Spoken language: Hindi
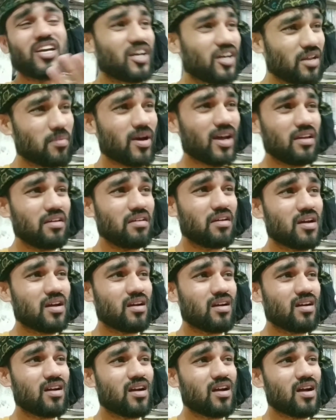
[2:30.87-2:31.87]
टीटी भाई
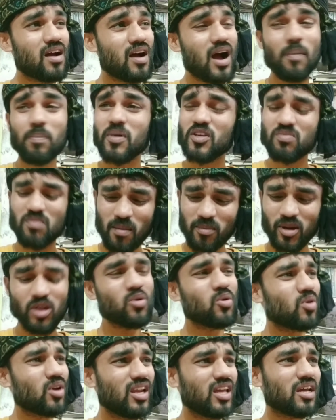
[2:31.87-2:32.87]
आप इस मामले
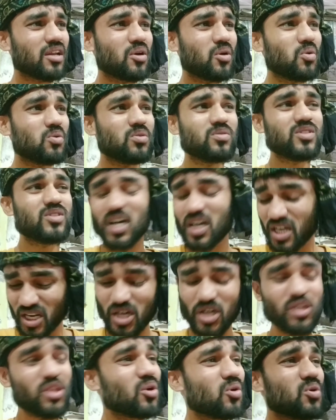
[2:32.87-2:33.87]
को क्लियर करो जरा
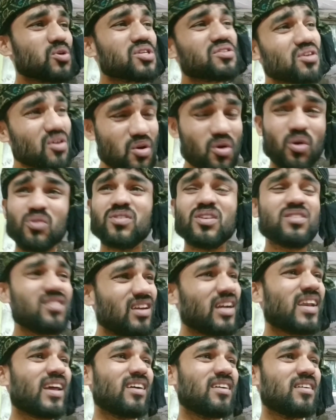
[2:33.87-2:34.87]
टिकट देखो किसकी कौन सी
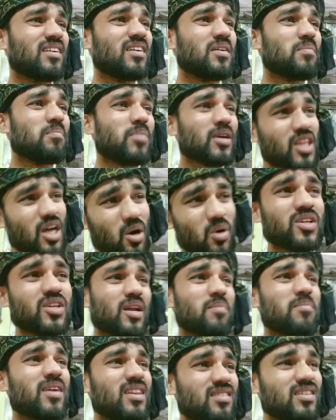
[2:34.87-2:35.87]
सीट है बताओ
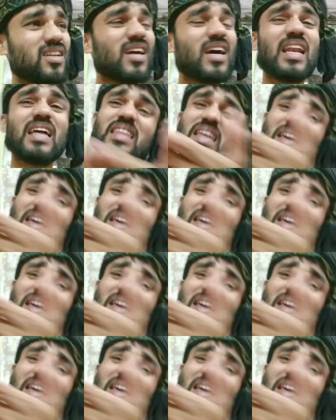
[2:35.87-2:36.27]
जरा मेरी सीट गलत